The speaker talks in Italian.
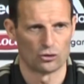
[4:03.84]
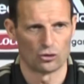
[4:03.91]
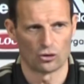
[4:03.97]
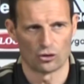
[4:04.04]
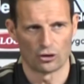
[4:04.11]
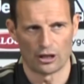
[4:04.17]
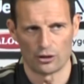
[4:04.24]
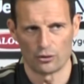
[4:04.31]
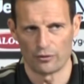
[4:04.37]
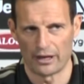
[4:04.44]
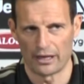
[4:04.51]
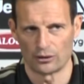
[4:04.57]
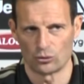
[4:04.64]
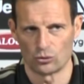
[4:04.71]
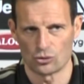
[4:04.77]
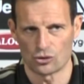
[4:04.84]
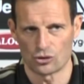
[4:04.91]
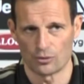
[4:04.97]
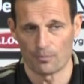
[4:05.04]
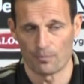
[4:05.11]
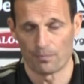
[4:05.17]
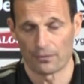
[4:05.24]
gol con la Juventus
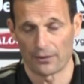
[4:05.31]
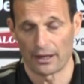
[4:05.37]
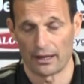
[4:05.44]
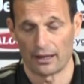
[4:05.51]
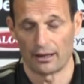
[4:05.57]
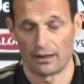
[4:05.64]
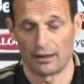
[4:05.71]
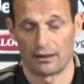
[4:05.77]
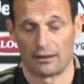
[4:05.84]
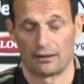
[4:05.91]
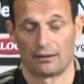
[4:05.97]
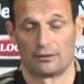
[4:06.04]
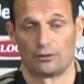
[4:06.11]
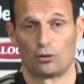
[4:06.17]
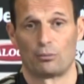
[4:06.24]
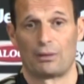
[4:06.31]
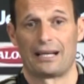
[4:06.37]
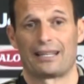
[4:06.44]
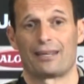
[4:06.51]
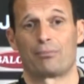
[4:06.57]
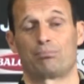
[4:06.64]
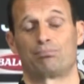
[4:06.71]
eh, è normale
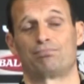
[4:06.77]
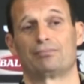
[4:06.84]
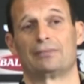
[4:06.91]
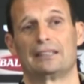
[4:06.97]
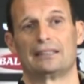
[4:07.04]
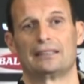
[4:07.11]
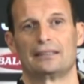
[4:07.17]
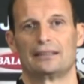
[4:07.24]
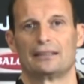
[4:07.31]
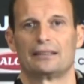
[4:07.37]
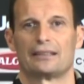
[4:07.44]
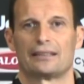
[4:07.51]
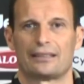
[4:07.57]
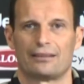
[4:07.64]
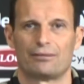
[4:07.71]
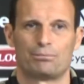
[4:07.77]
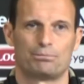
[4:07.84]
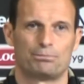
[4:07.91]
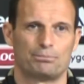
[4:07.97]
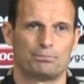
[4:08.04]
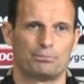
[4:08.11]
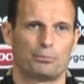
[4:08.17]
che, che,
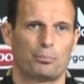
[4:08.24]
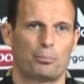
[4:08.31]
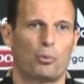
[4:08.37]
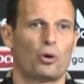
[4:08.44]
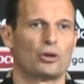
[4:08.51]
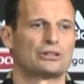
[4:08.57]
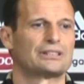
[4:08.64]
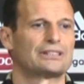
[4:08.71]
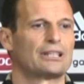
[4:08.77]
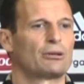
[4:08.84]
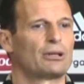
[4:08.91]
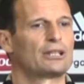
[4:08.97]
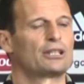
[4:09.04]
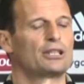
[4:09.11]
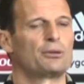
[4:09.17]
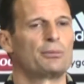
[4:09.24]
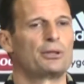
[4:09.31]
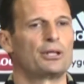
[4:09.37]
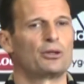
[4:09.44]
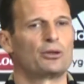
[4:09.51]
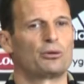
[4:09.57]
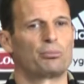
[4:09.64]
possa un
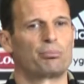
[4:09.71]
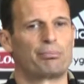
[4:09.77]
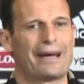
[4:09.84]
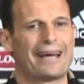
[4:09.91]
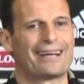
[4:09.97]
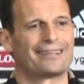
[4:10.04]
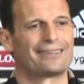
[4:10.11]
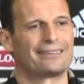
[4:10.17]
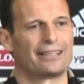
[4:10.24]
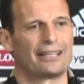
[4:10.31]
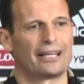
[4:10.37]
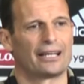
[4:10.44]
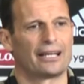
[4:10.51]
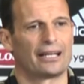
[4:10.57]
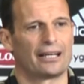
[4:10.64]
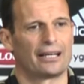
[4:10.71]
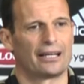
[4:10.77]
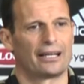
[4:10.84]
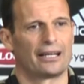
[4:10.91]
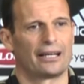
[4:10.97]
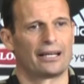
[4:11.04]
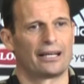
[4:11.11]
attimino perdere e,
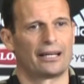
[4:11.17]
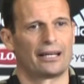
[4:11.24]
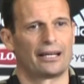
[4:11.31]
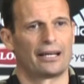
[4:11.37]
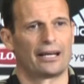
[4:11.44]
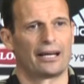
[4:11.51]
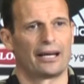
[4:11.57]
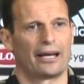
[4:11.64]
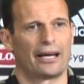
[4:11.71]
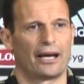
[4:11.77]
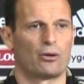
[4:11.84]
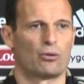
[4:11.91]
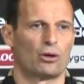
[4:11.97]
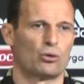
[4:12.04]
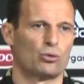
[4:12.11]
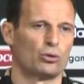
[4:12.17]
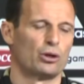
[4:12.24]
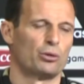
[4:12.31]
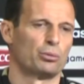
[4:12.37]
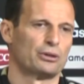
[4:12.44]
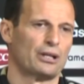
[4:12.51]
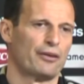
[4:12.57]
eh, e qualcuno
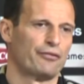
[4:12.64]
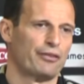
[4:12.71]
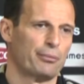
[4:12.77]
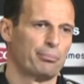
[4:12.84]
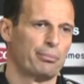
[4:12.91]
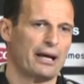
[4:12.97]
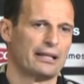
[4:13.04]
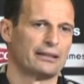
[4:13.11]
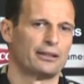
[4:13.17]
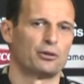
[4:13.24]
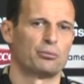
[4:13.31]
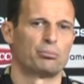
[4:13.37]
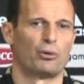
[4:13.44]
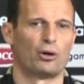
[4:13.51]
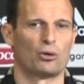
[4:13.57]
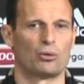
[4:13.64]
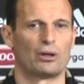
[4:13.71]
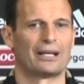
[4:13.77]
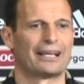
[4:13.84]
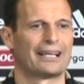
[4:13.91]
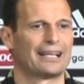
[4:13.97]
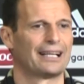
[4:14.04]
gli potrà far perdere un po'
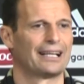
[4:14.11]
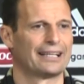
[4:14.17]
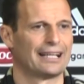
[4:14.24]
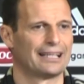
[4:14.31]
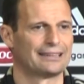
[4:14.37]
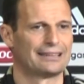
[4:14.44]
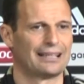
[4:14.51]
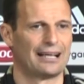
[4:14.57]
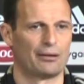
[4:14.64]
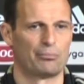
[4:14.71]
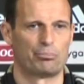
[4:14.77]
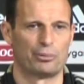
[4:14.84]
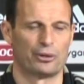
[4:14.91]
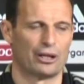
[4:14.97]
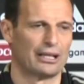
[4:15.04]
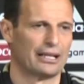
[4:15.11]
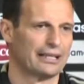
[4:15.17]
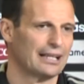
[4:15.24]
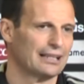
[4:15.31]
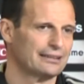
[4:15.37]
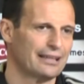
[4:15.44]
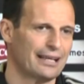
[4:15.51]
quella che è la realtà però la
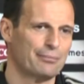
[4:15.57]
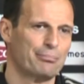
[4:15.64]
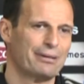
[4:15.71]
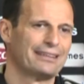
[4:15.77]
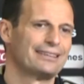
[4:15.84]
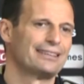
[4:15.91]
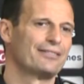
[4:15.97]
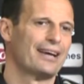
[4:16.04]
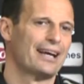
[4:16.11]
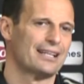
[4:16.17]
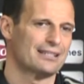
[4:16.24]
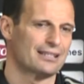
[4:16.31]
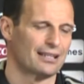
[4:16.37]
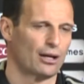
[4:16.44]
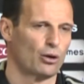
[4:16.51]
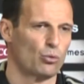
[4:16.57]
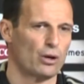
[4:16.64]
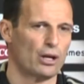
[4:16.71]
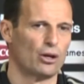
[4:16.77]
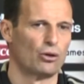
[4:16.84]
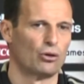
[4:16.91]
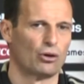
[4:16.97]
realtà è ben diversa da
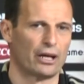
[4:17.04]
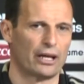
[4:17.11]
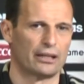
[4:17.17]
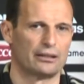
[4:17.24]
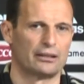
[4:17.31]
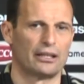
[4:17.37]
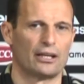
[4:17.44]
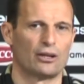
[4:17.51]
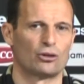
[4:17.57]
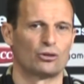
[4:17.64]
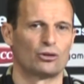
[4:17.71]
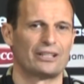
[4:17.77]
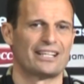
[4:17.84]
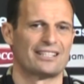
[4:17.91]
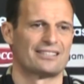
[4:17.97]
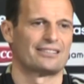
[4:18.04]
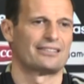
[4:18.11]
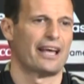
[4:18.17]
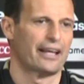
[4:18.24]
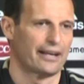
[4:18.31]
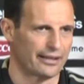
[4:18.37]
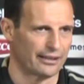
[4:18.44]
quello che dicono gli
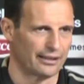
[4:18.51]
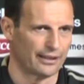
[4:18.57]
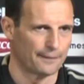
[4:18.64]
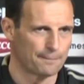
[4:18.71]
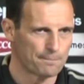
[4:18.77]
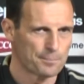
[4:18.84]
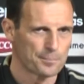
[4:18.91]
esterni